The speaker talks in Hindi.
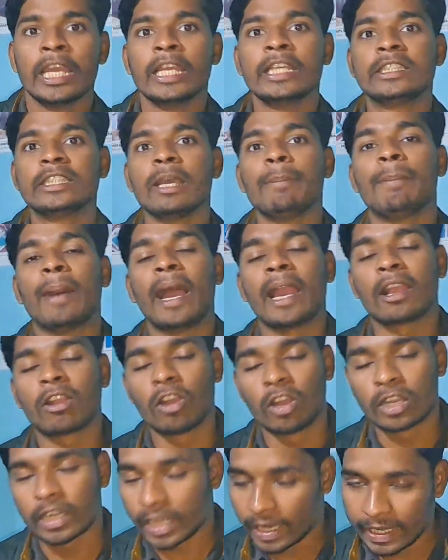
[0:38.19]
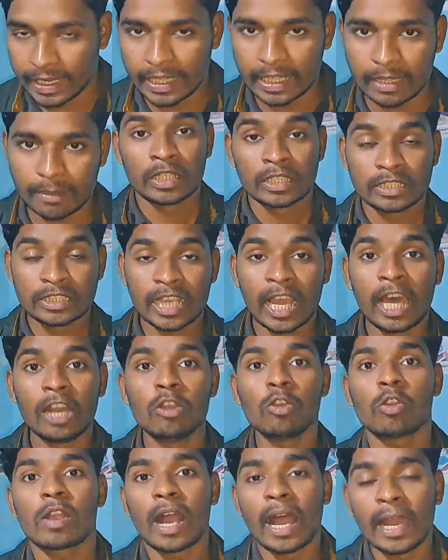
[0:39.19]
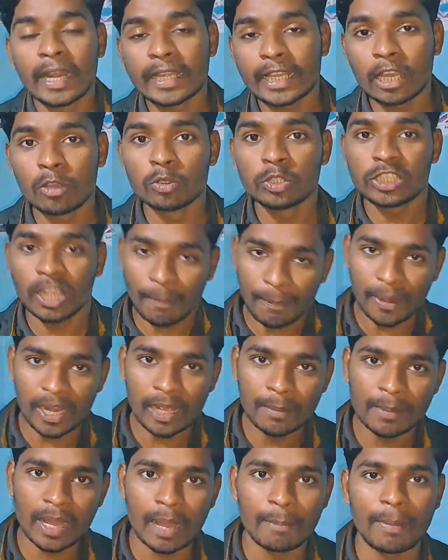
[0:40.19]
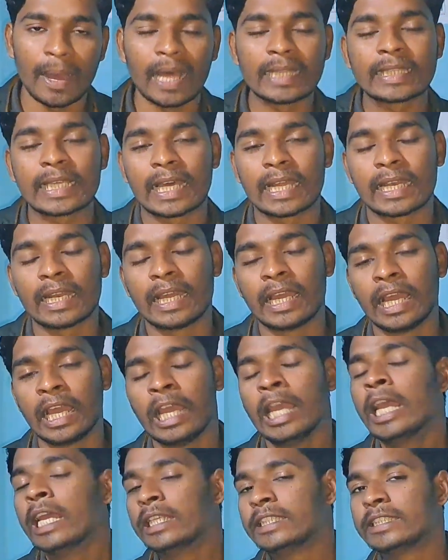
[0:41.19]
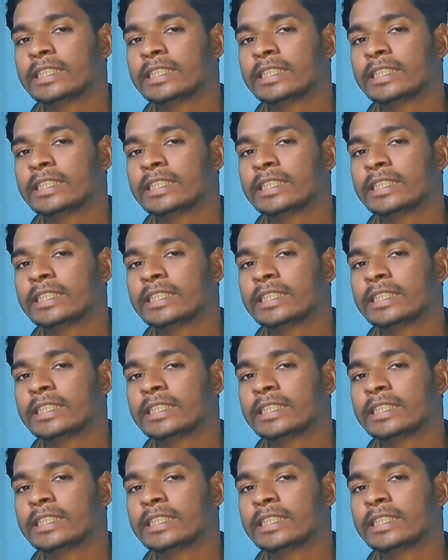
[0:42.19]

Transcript: इसे बाइकआउट करने के बाद शाहरुख खान के उसी फिल्म का बात कर रहे हैं